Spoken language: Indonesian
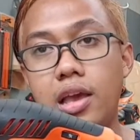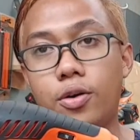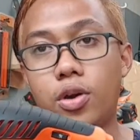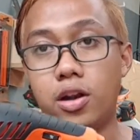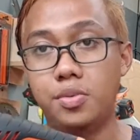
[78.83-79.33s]

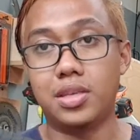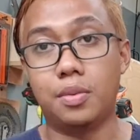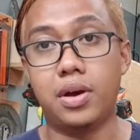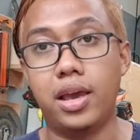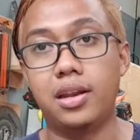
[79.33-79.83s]
ya kurang lebih
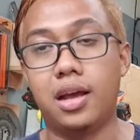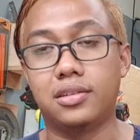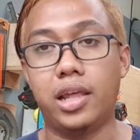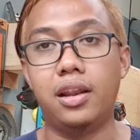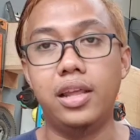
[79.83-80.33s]
sama ya
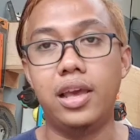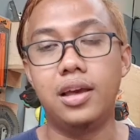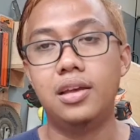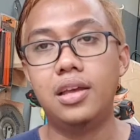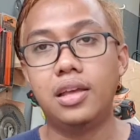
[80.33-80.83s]
dengan Stanley ya